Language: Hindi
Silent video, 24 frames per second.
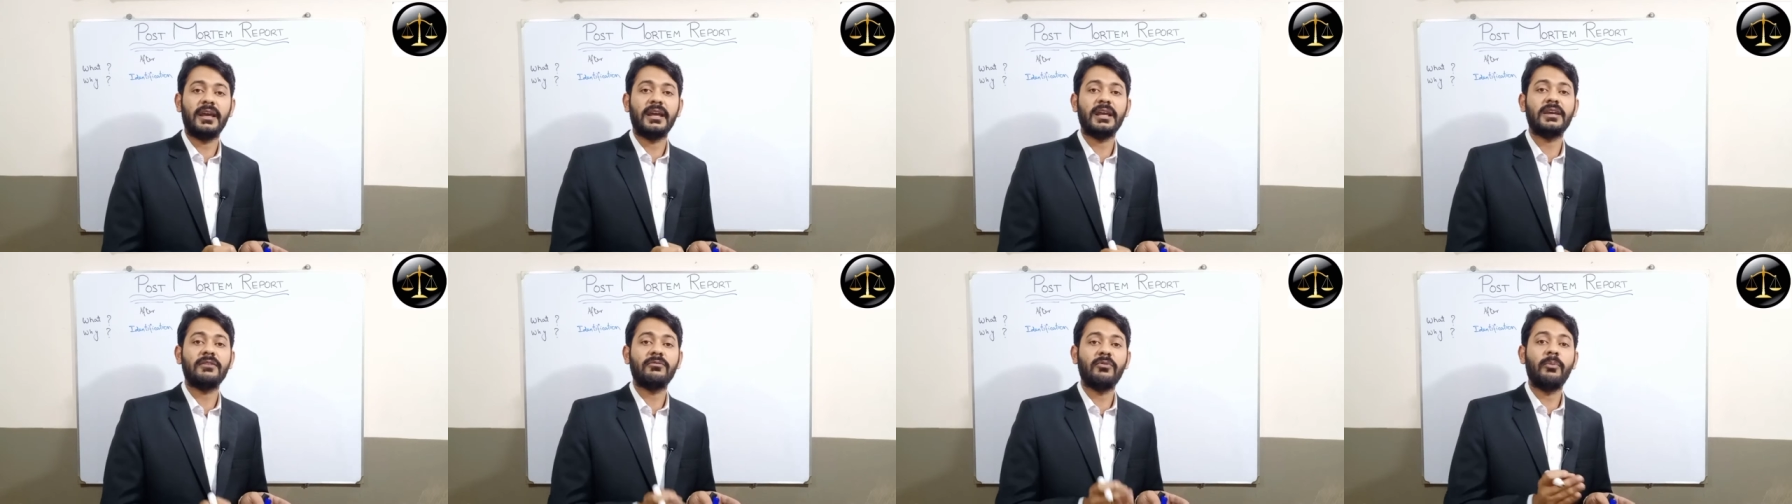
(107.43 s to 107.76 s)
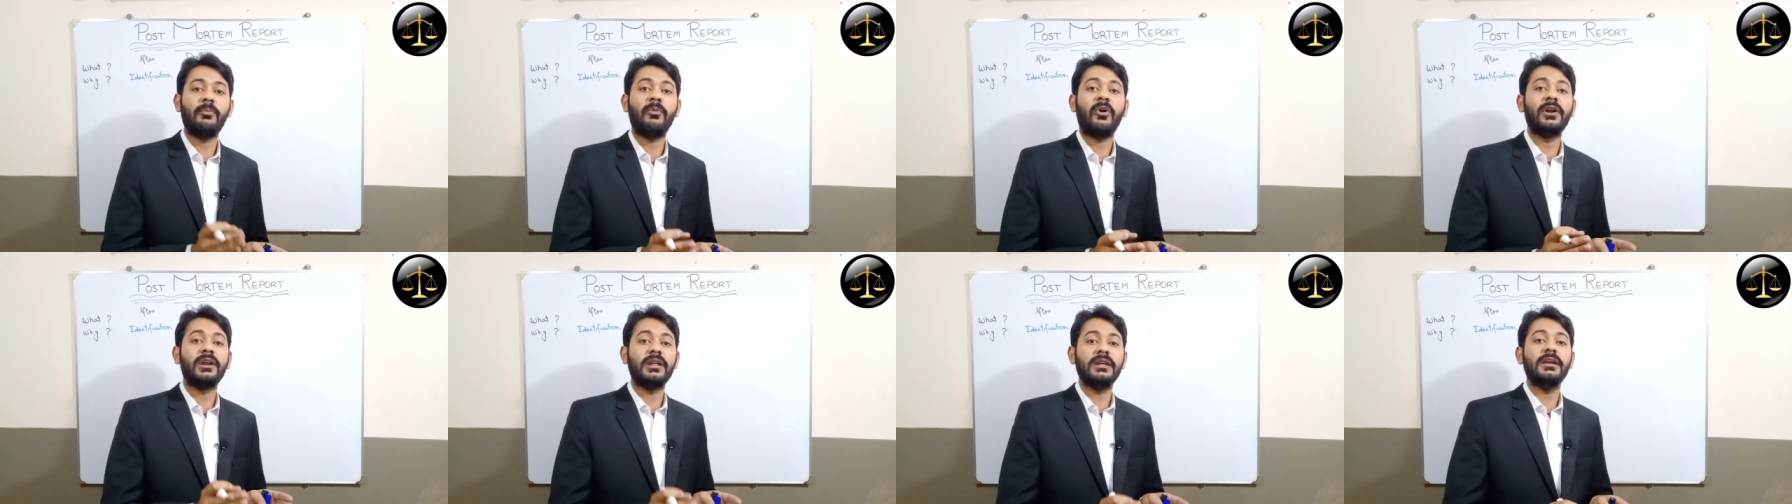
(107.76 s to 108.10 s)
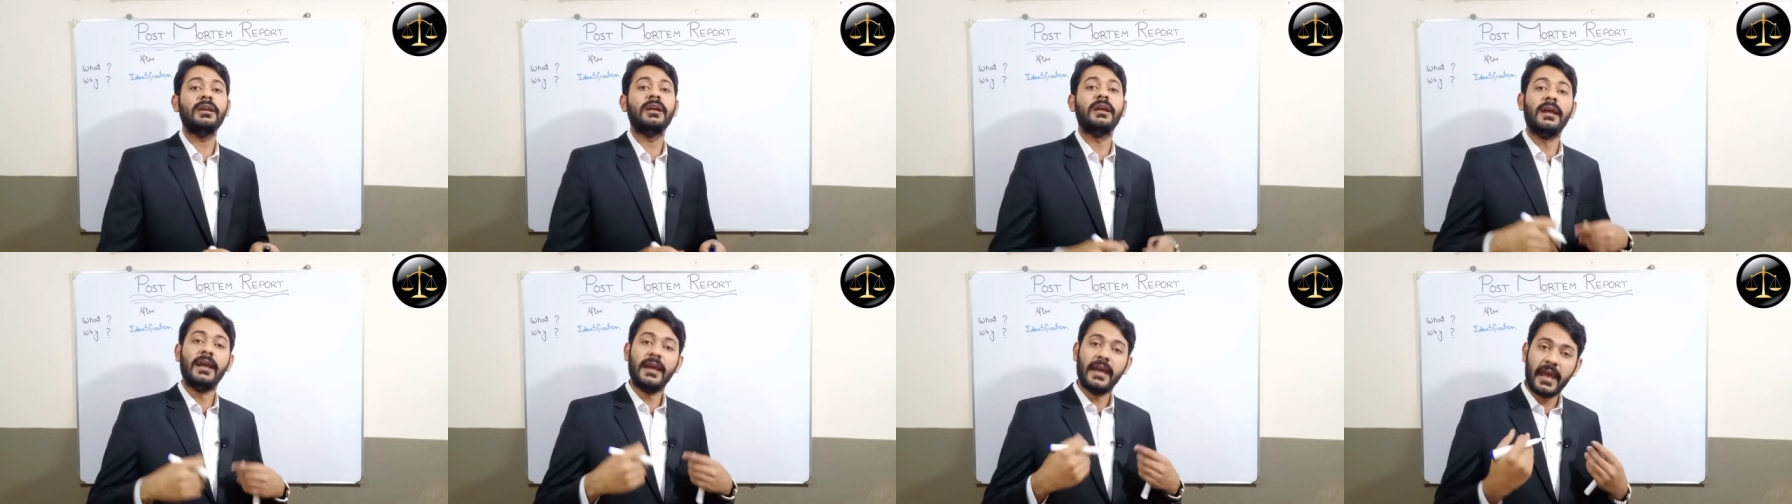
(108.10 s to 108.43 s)
है कि वो बॉडी
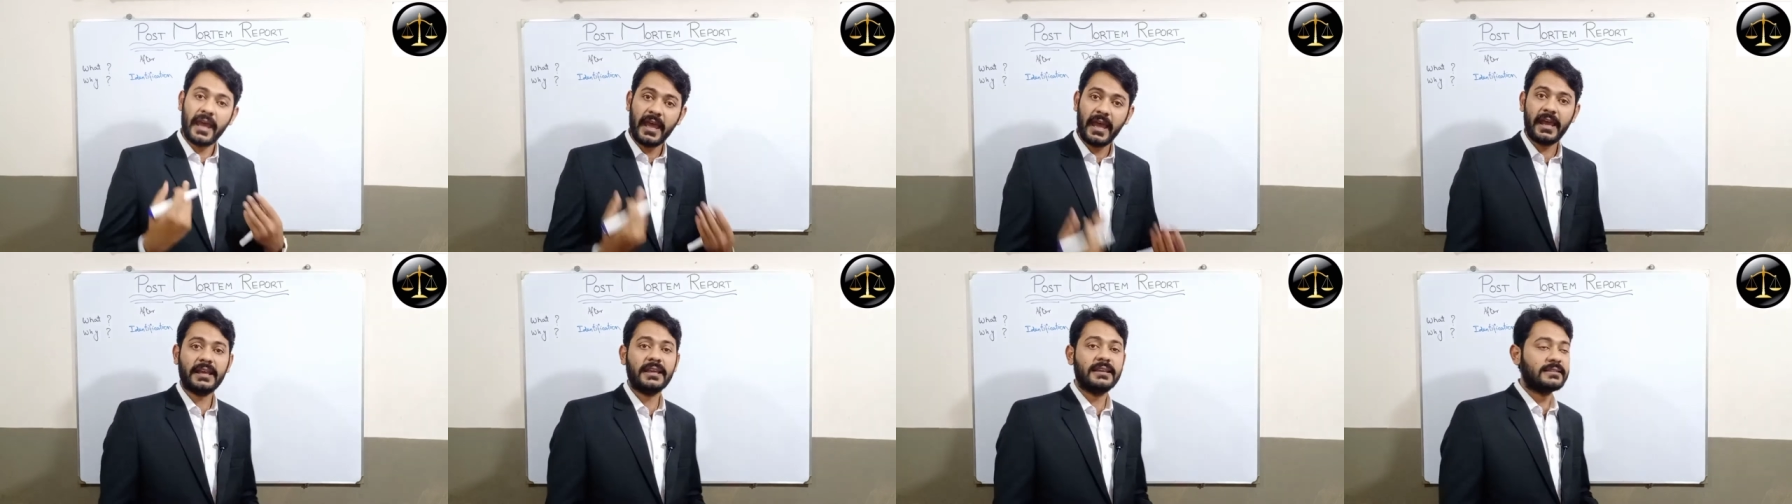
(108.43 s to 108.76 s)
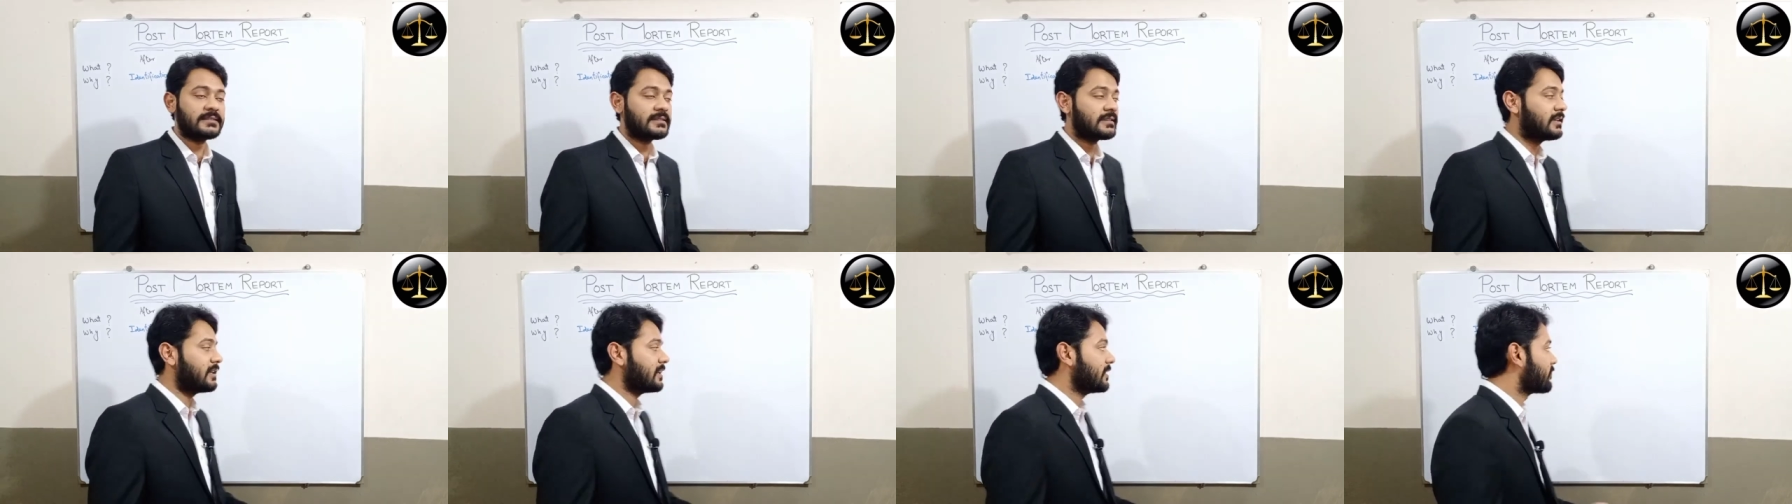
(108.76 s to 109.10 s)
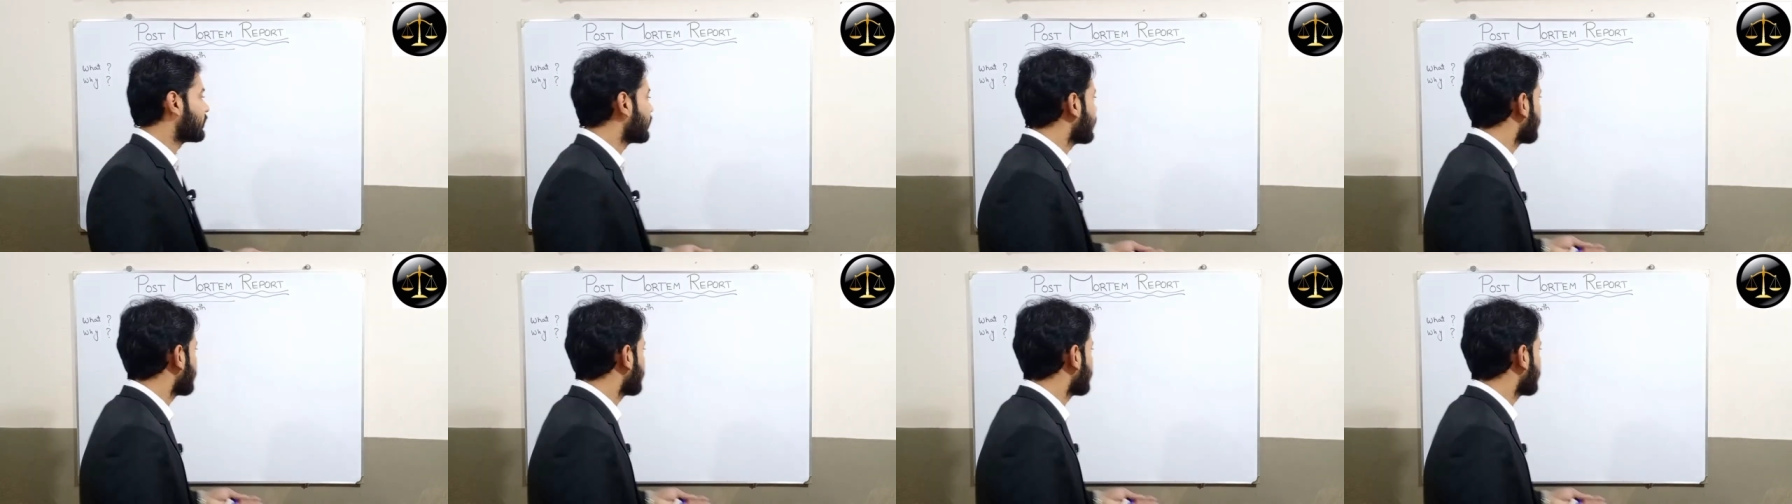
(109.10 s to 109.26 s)
है किसकी